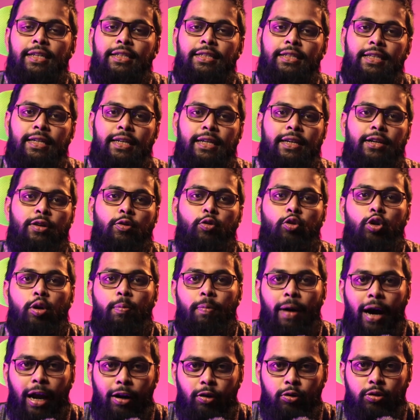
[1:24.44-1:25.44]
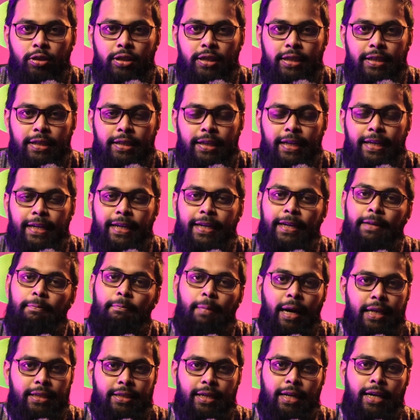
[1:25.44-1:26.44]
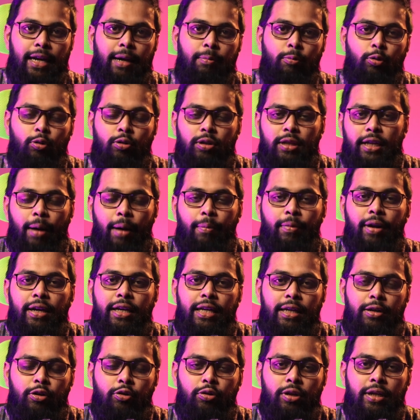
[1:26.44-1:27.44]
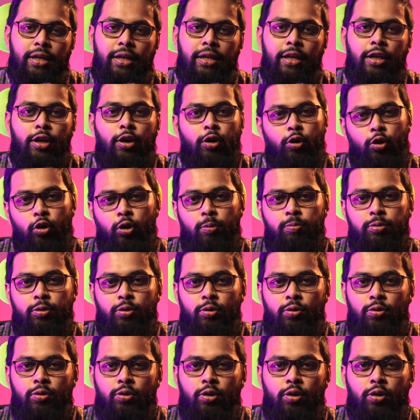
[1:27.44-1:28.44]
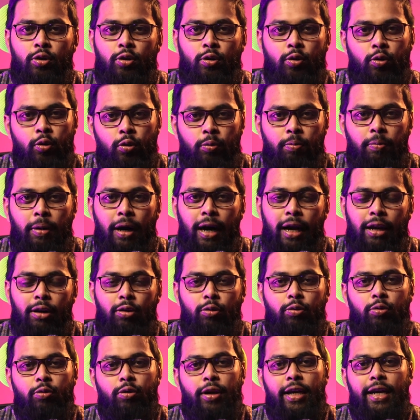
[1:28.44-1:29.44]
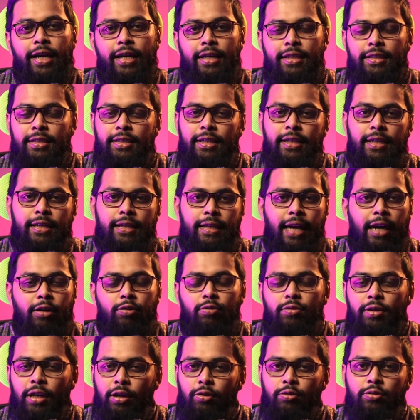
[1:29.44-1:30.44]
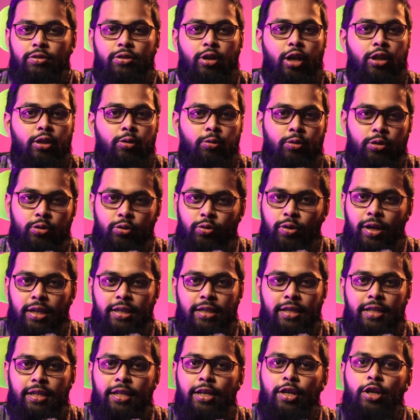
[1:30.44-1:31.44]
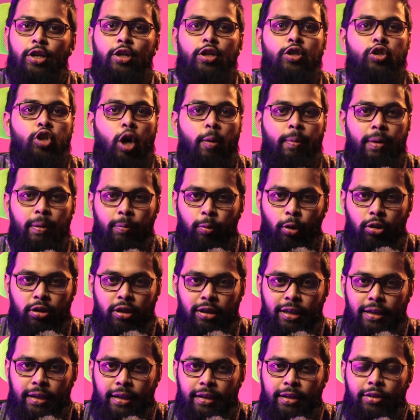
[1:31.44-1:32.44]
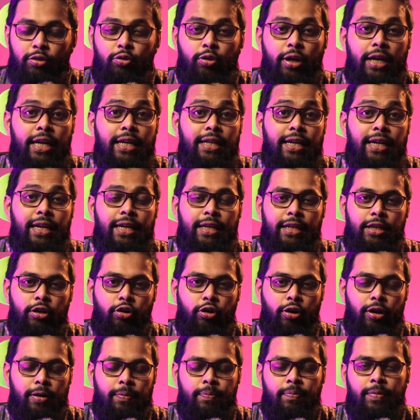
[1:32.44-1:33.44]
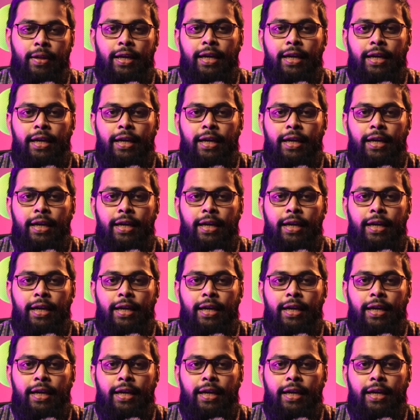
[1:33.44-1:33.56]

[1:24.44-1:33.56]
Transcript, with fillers: যে কোনো ভালো জিনিস দেখে মাশাল্লাহ বলতে আমরা কি করি খুব সুন্দর খুব ভালো এই সে দারুণ দারুণ যত কিছু আছে সবই বলতে থাকে কিন্তু এর দ্বারা কি হয়